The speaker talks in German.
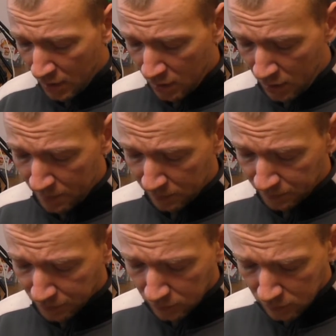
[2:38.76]

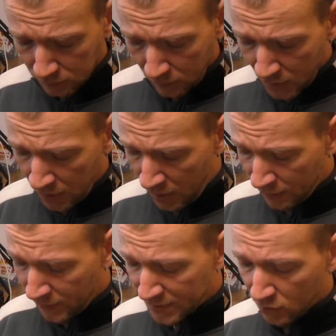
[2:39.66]
Ähm,
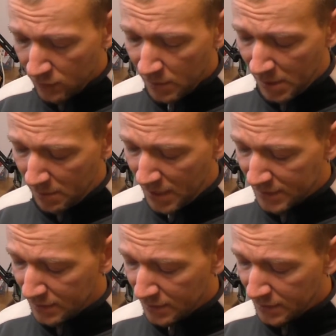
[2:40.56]
ja, was können wir beim
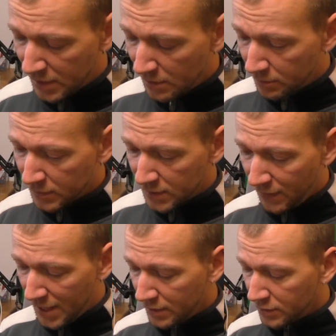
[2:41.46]
Master System
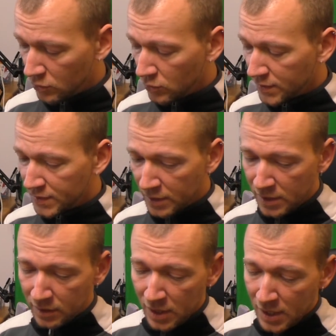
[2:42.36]
2 so
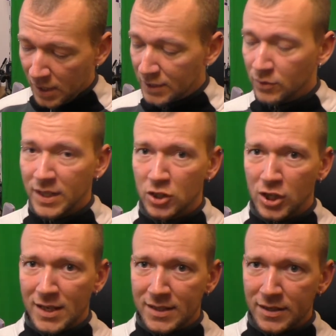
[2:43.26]
sehen? Also der
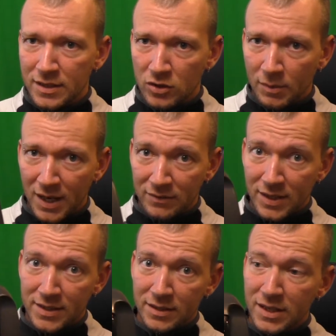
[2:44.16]
Schalter hier ist
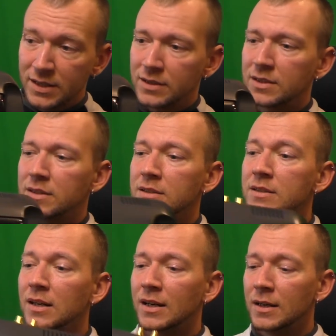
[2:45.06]
normalerweise nicht
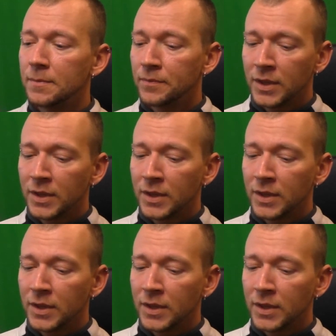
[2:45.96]
da.